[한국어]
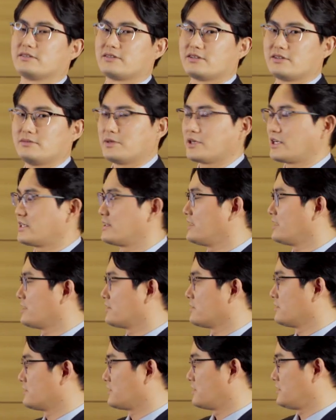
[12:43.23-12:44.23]
설명해
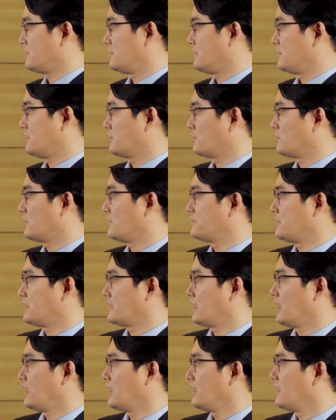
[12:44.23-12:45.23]
드리려고
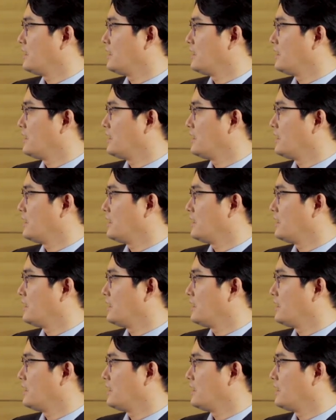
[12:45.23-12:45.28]
합니다.